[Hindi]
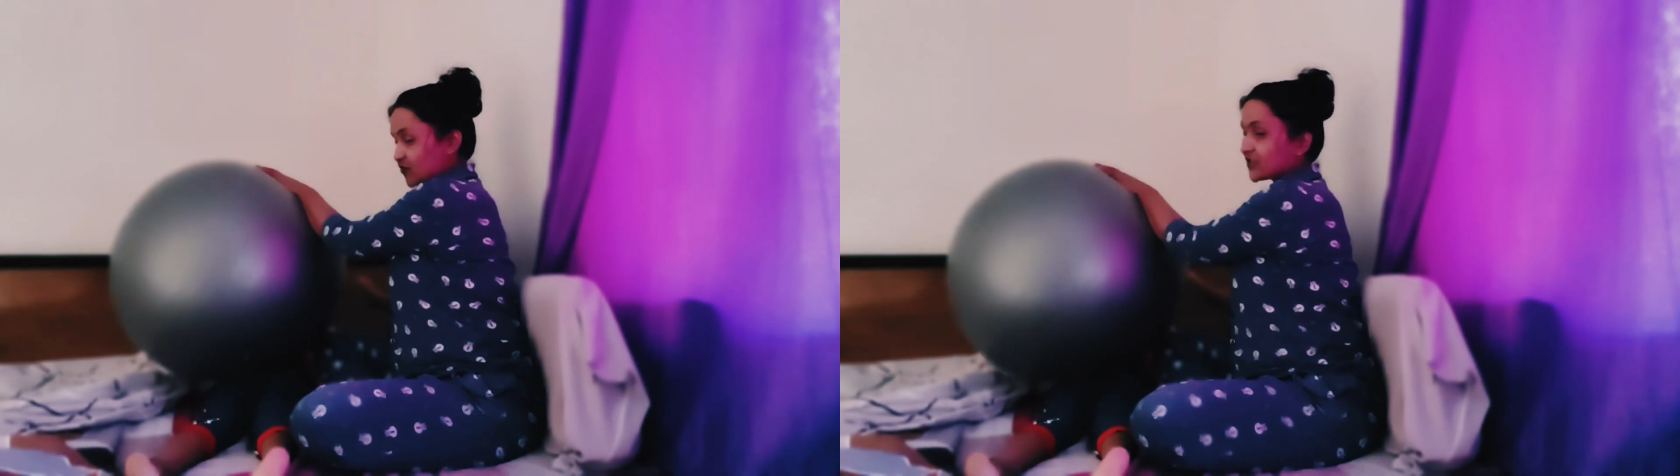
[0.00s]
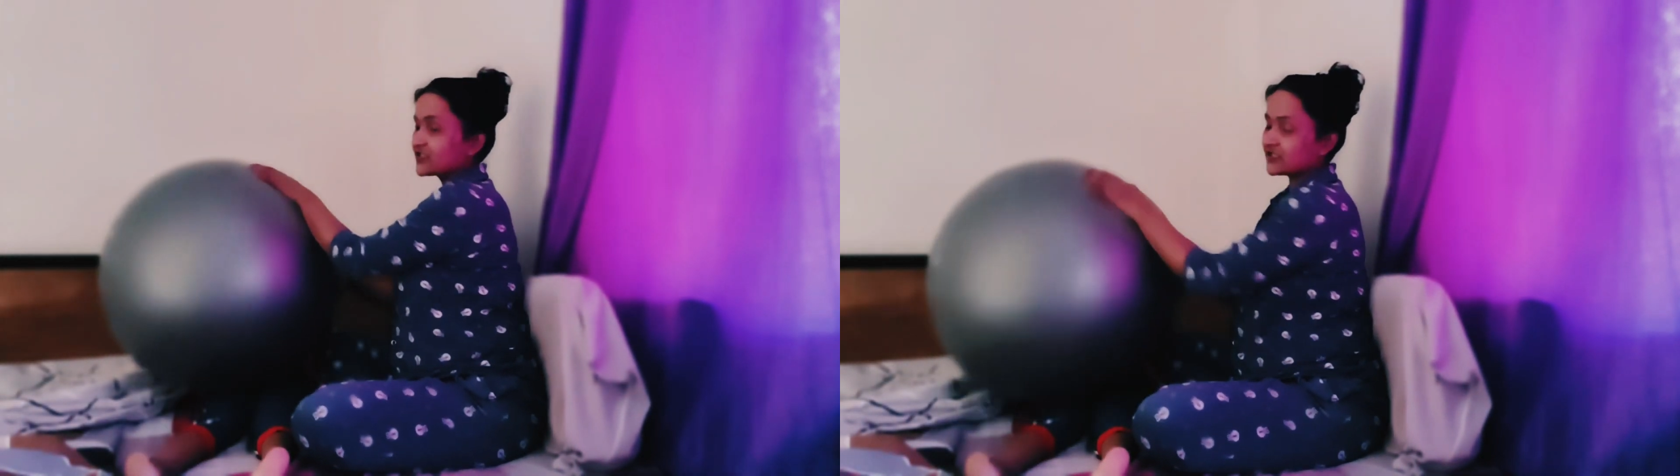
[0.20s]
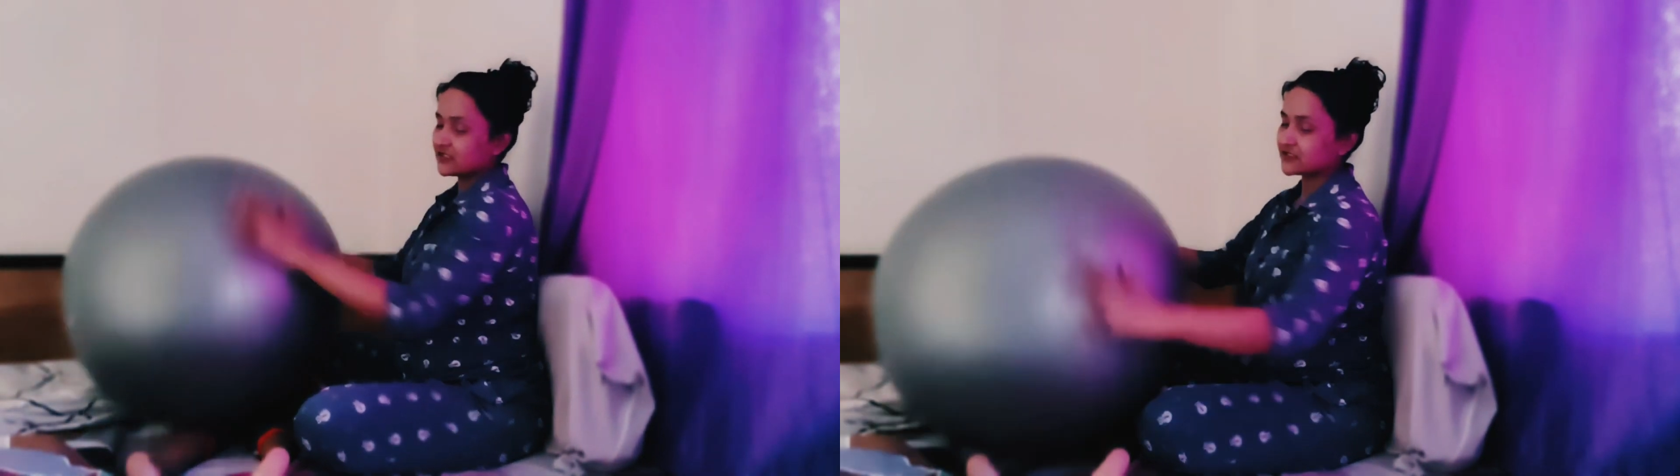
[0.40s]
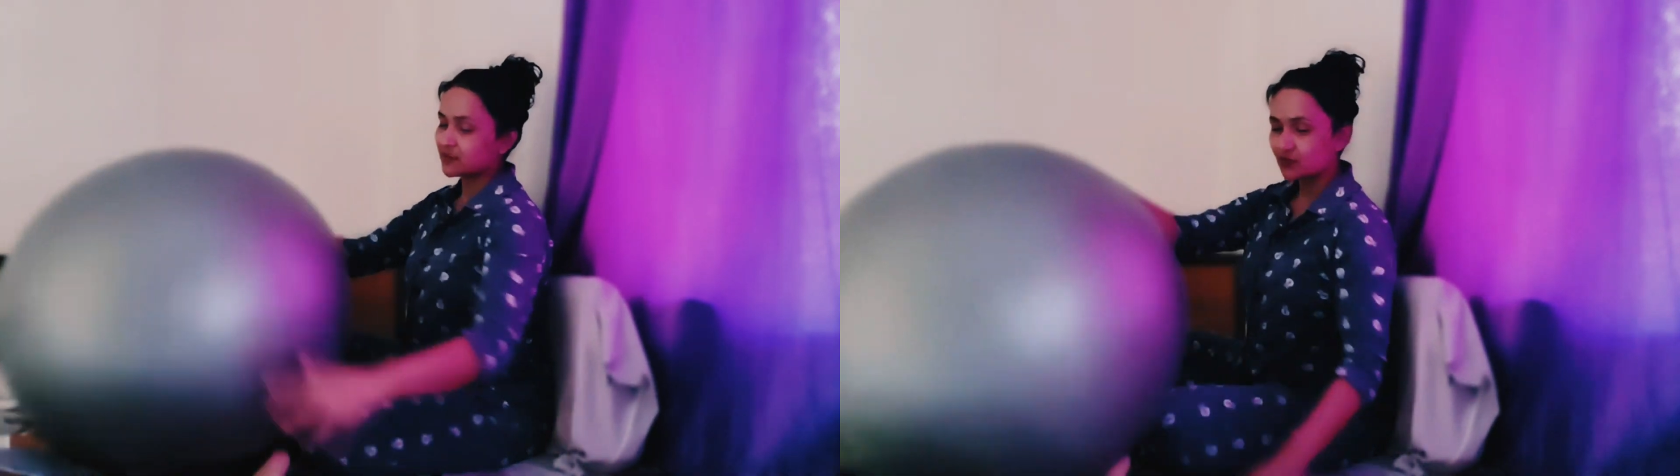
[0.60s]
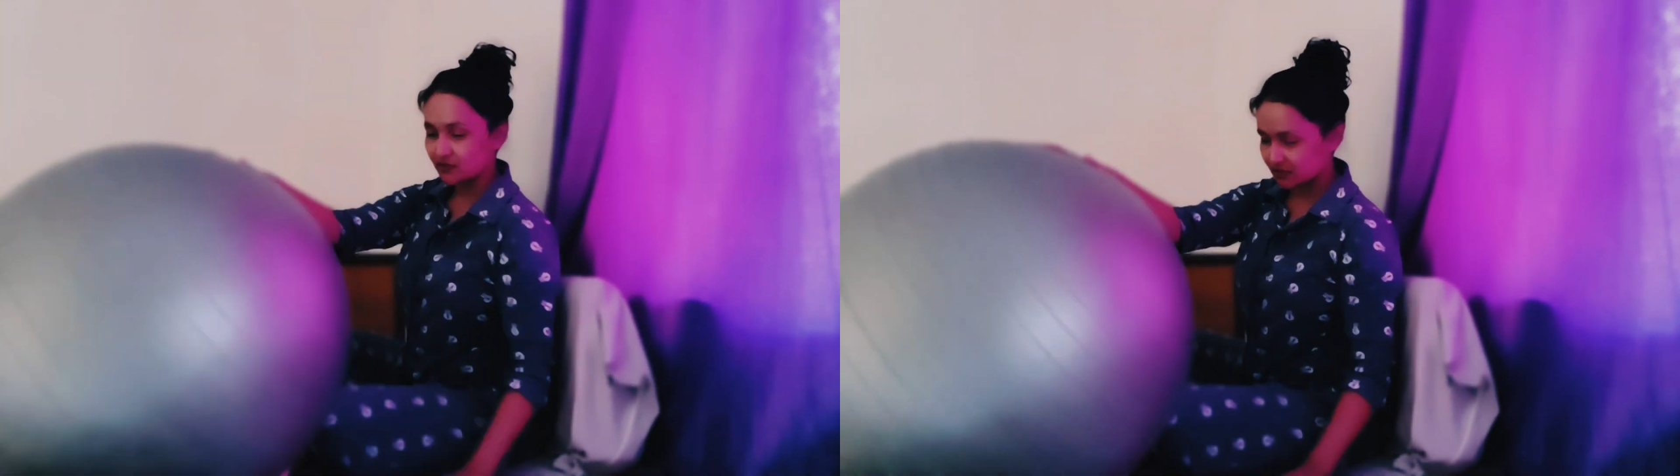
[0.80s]
मोटर स्किल
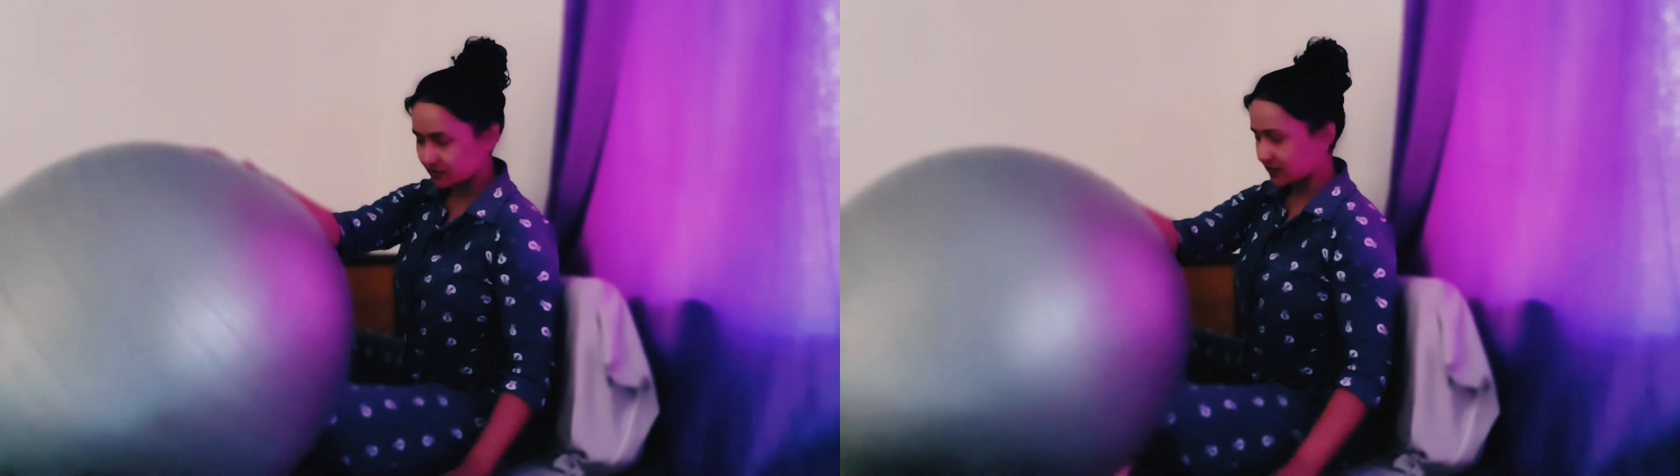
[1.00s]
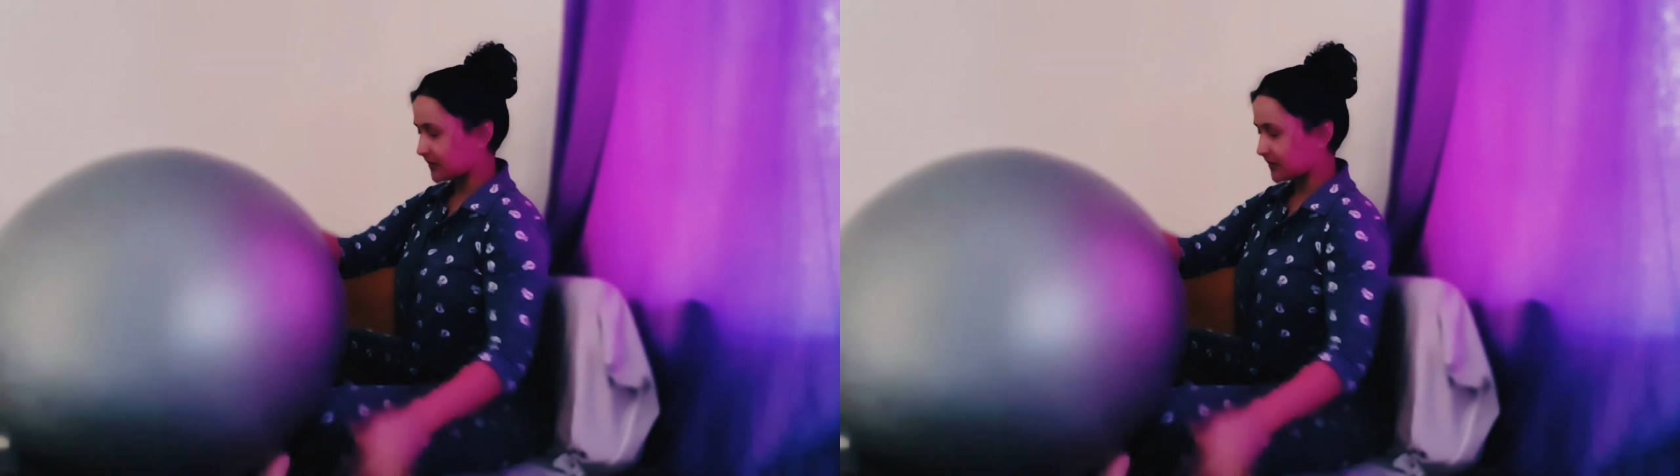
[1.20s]
सब कुछ